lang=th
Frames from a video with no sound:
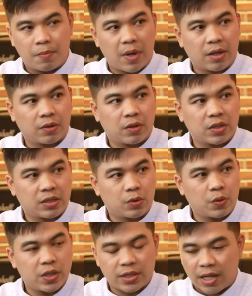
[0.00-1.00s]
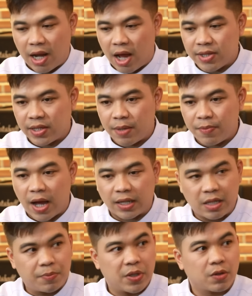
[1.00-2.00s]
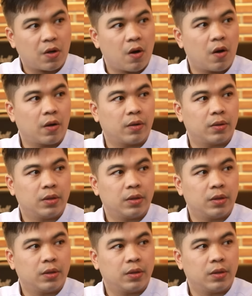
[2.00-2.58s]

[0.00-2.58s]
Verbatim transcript: มันก็จะช่วยสลายเสมหะที่เป็นก้อน